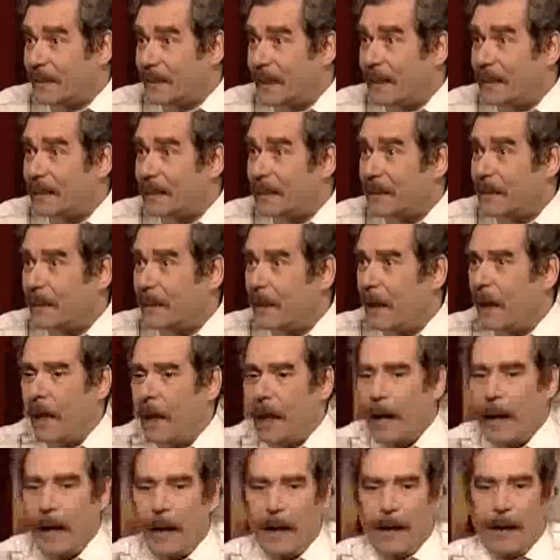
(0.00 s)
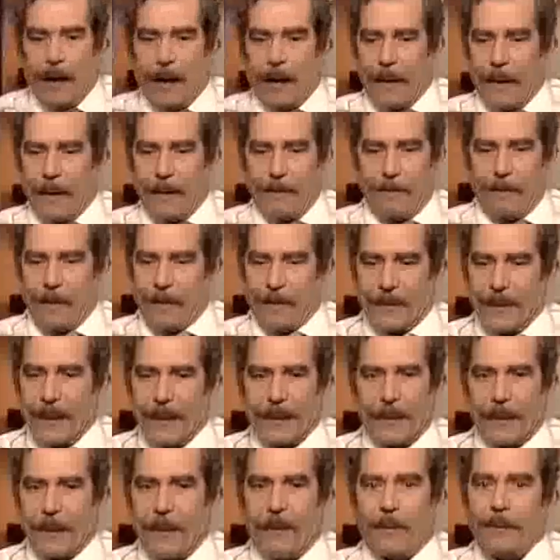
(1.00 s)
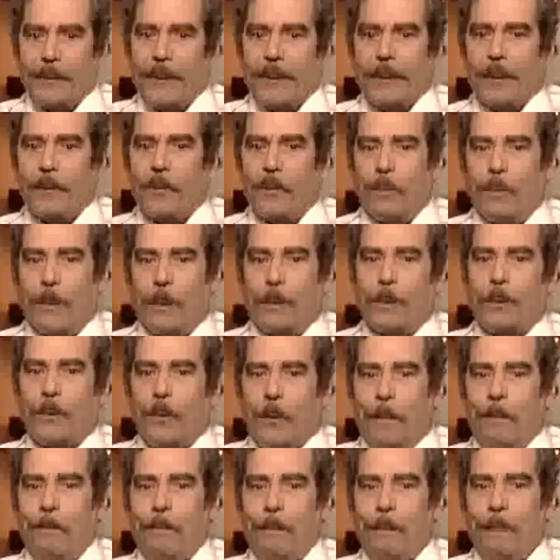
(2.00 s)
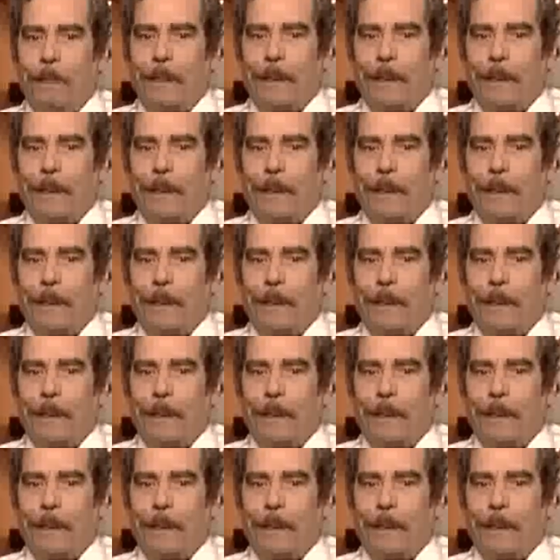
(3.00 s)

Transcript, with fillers: знаете. И, вы знаете, я вообще-то думал, что